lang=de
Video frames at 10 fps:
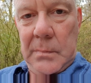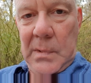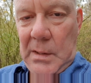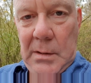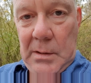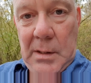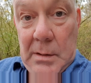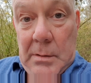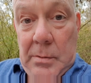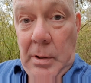Na, ne, ja,
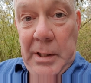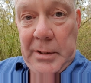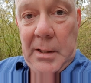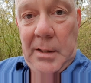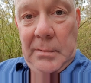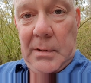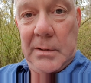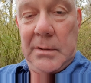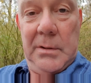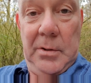natürlich, ja.
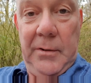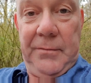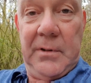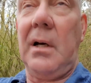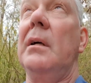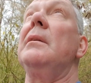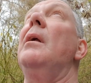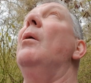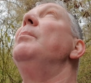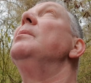Also sie dürfen daran
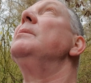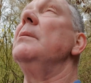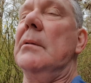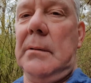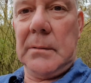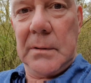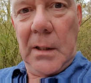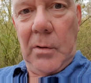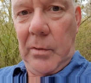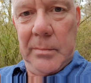glauben, dass es da
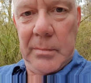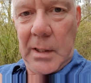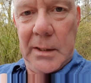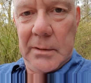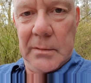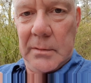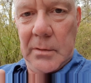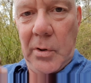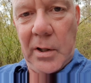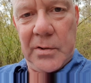oben ein
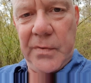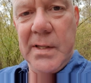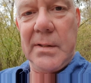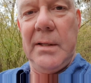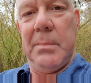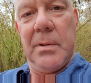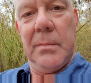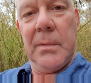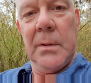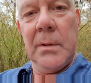höheres Wesen gibt.
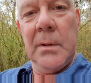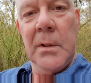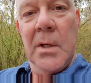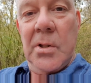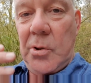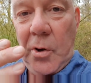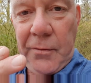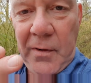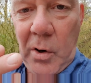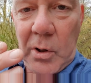Sie
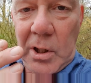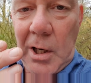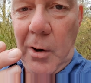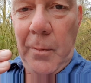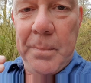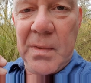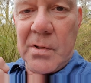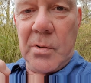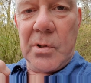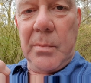dürfen auch glauben,
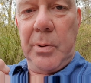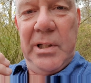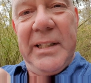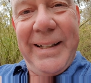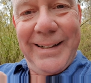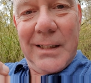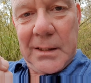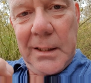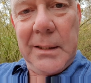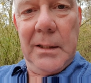dass unsere Politiker
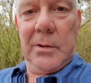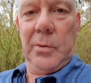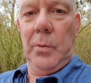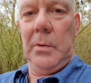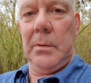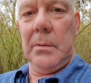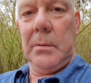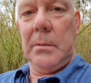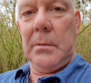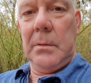das Richtige tun.
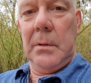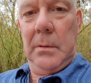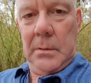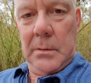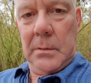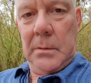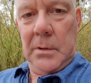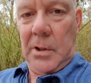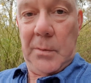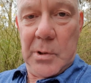Hm?
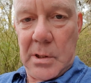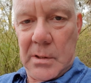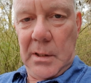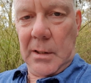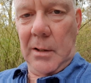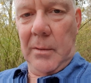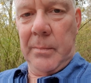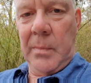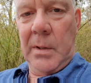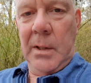Ich muss es nicht
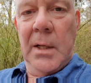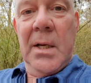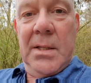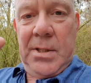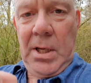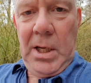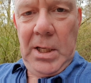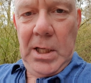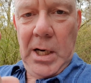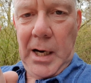glauben.
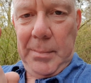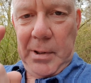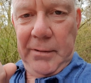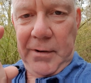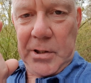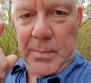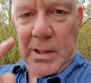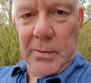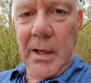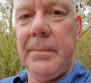Sie haben eine falsche
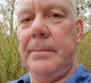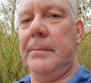Meinung, ja?